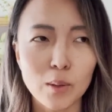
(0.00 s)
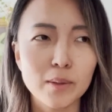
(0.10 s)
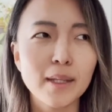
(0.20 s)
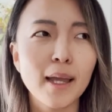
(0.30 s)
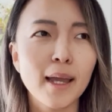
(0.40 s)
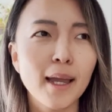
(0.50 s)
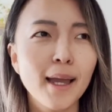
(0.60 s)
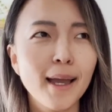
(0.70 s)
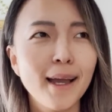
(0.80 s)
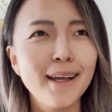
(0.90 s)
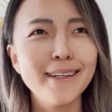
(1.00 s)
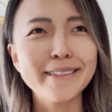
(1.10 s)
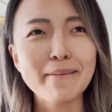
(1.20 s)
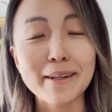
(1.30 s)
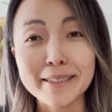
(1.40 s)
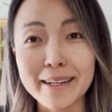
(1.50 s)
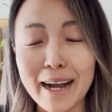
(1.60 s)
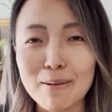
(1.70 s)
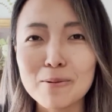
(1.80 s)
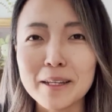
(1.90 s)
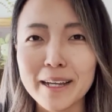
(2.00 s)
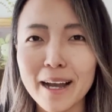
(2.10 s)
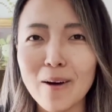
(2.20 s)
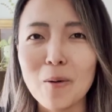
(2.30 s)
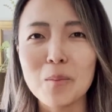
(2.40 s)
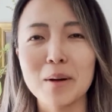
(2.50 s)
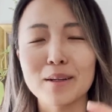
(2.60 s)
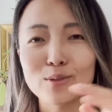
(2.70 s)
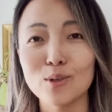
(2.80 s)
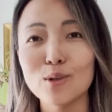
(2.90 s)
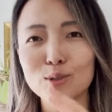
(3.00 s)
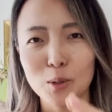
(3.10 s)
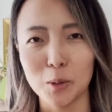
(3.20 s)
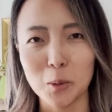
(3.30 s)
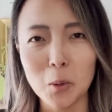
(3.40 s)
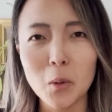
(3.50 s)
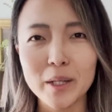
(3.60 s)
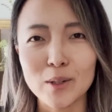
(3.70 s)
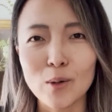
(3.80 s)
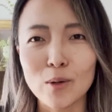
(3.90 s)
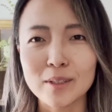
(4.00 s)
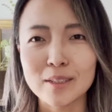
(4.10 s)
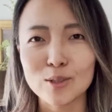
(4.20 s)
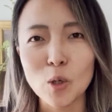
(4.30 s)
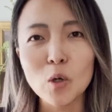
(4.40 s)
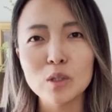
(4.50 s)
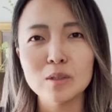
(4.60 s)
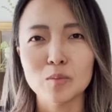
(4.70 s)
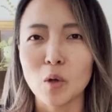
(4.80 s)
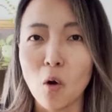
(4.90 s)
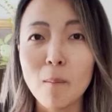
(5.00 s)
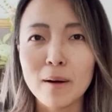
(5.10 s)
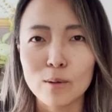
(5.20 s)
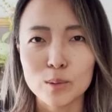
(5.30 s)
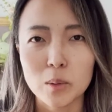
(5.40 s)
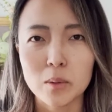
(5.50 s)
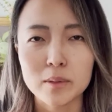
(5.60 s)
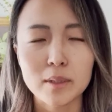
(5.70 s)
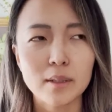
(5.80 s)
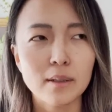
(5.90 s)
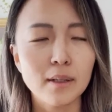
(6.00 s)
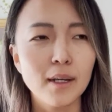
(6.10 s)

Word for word: 근데 이제 막상 가보니까 엄마랑 떨어져 있고 이런 걸 이제 처음 경험한 거죠. 이제